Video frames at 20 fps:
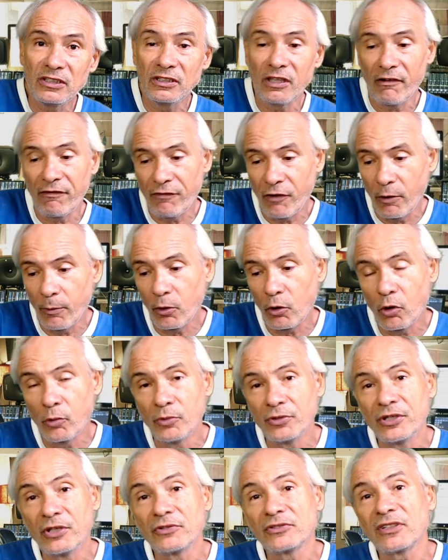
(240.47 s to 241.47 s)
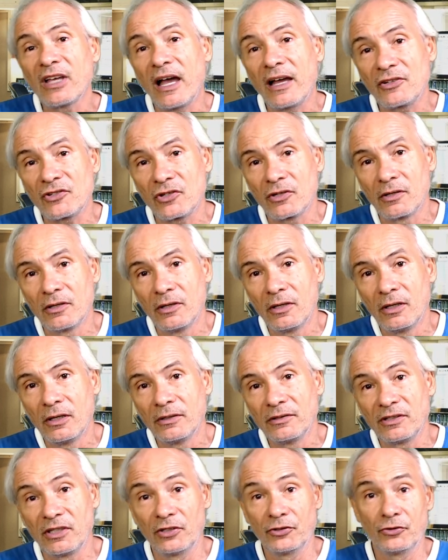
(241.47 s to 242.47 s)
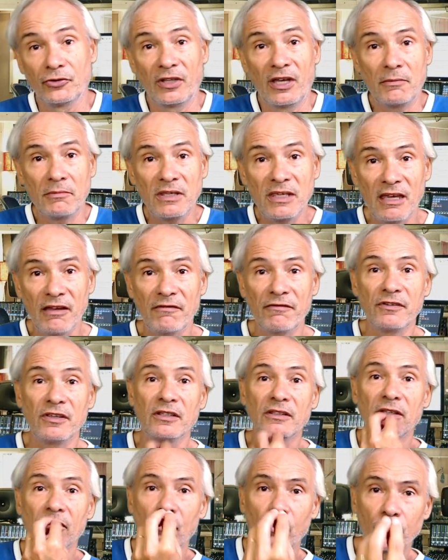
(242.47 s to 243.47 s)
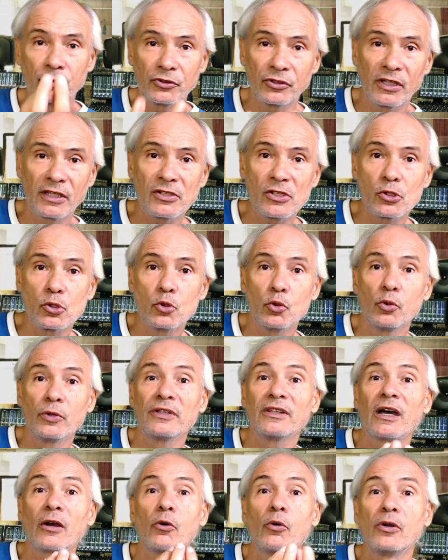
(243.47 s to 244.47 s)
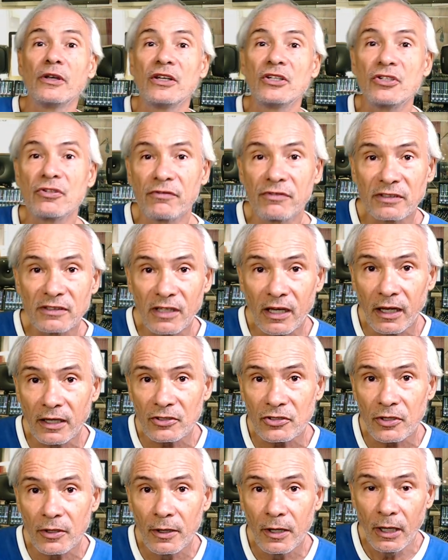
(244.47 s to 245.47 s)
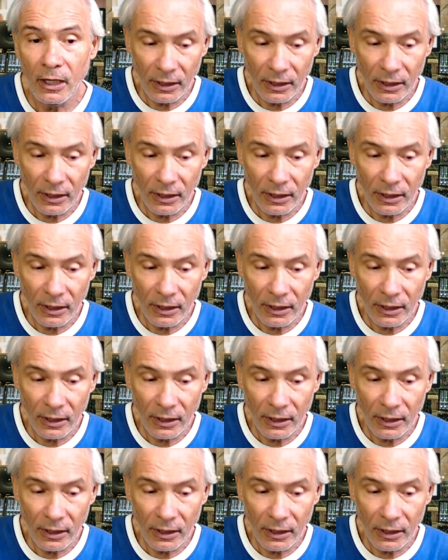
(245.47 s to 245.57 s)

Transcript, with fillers: e da forma como Deus age, tanto na minha vida quanto na sua e na coletividade.